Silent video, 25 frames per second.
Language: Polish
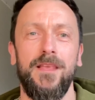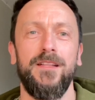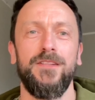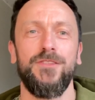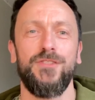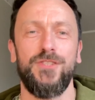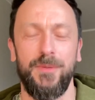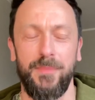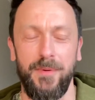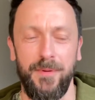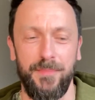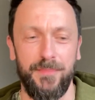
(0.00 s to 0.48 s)

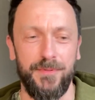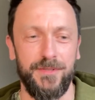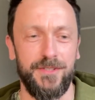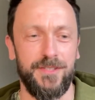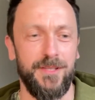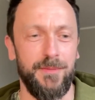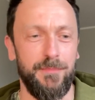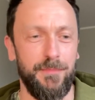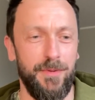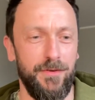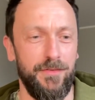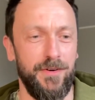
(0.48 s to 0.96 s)
trzeba
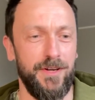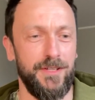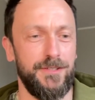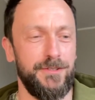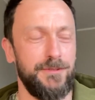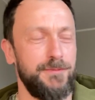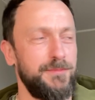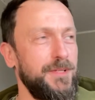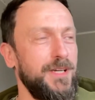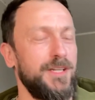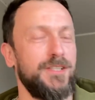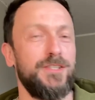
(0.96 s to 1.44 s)

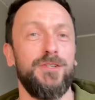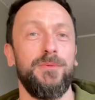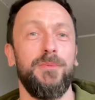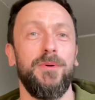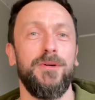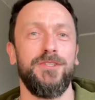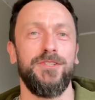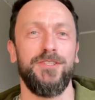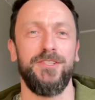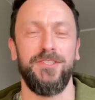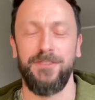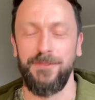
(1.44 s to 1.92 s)
postępować, tak
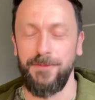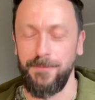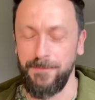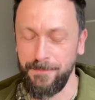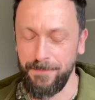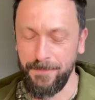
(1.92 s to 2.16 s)
trzeba żyć.